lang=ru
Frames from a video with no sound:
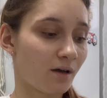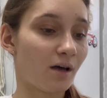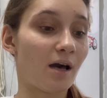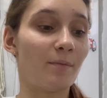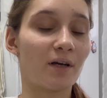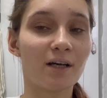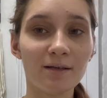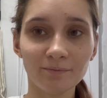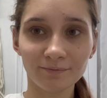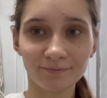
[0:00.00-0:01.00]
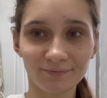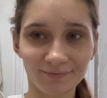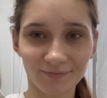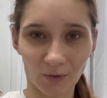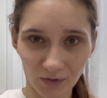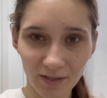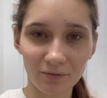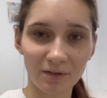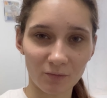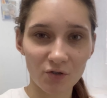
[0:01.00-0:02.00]
А пока вот так
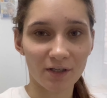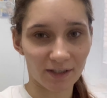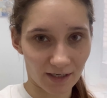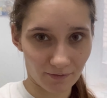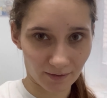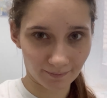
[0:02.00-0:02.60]
вот немножко криво.